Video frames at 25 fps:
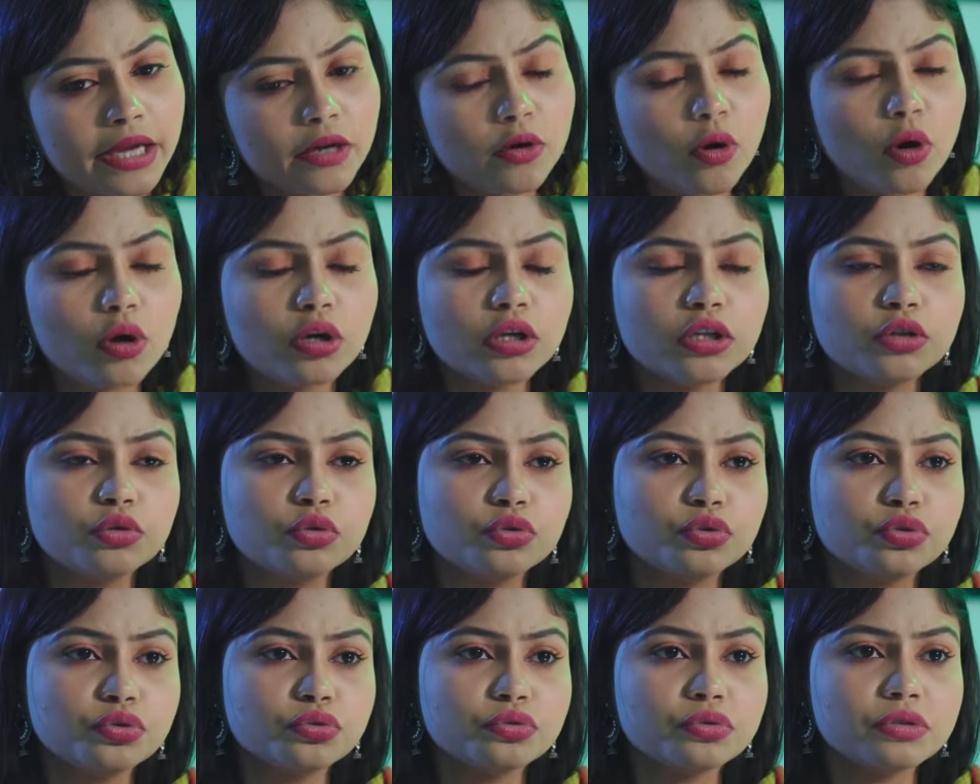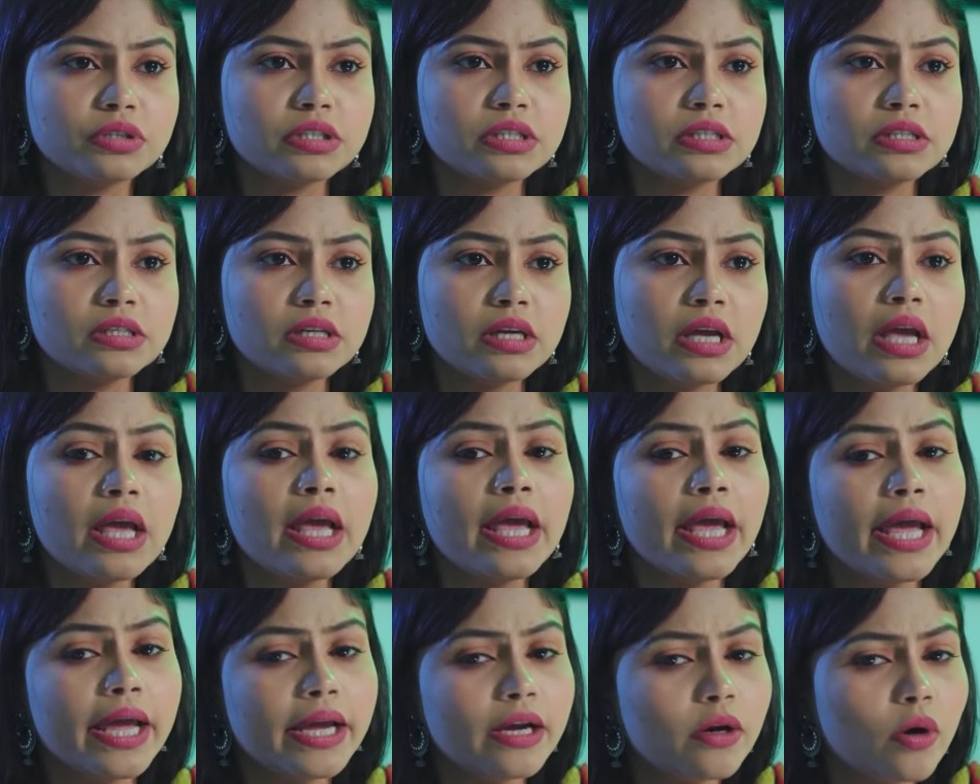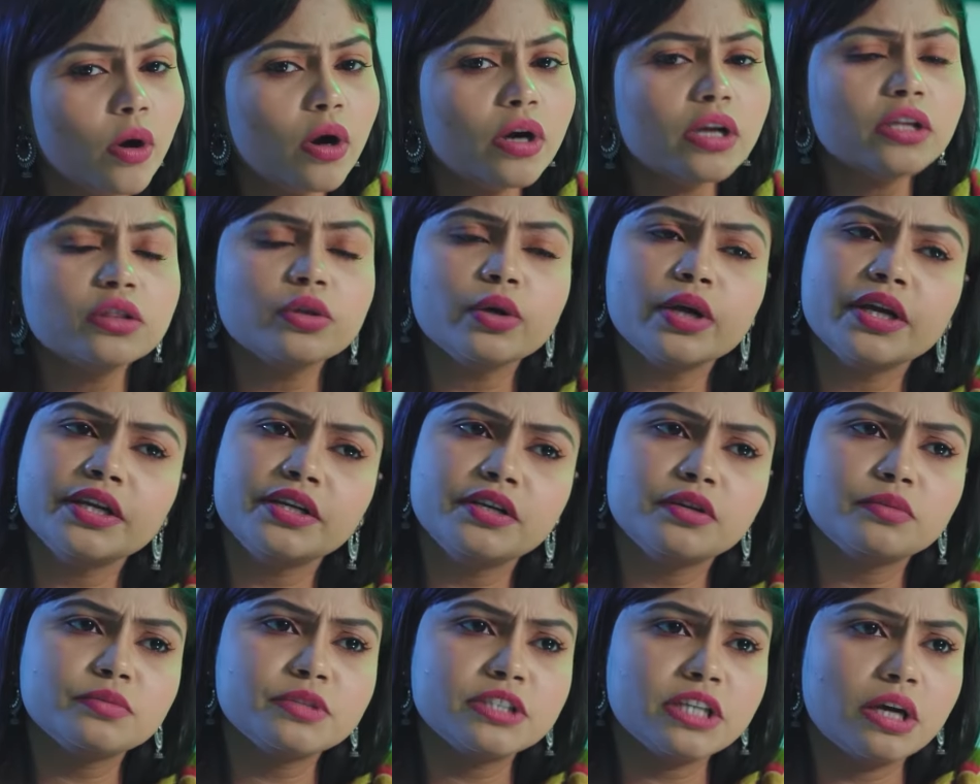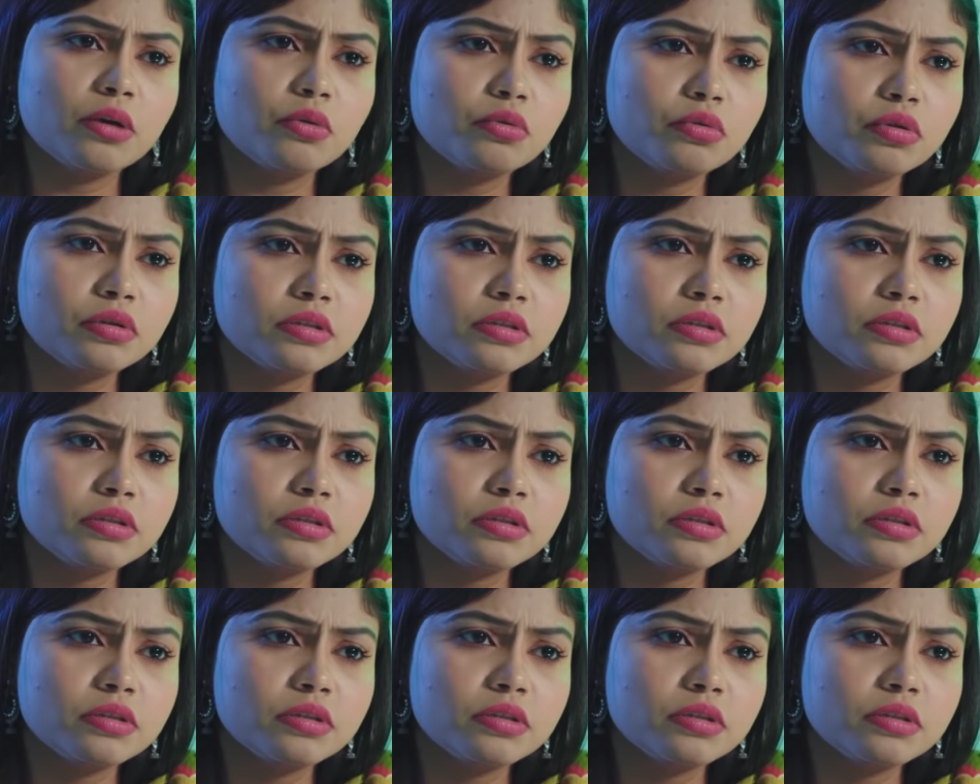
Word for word: এই ঘরেই তো শুনছি এই ঘরেই তো এই নিয়ম চালু